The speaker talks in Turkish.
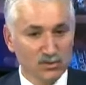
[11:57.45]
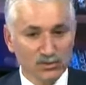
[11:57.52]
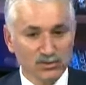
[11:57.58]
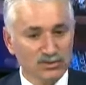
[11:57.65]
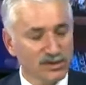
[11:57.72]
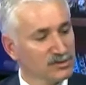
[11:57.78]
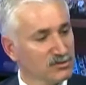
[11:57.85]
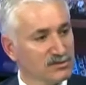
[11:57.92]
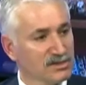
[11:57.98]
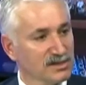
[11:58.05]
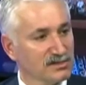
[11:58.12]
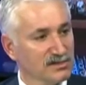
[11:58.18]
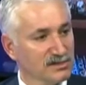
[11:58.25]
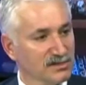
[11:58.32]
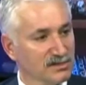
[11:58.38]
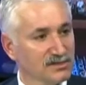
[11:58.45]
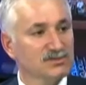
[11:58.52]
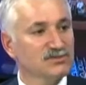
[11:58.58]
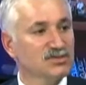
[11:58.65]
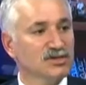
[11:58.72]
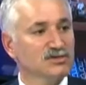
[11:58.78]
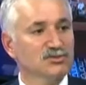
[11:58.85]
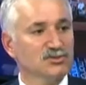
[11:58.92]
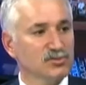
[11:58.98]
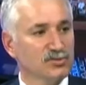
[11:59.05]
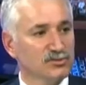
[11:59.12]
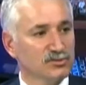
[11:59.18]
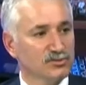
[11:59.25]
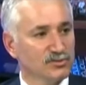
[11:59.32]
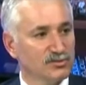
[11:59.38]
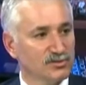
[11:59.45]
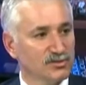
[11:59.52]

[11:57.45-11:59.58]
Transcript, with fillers: o salonlar hınca hınçta oldu.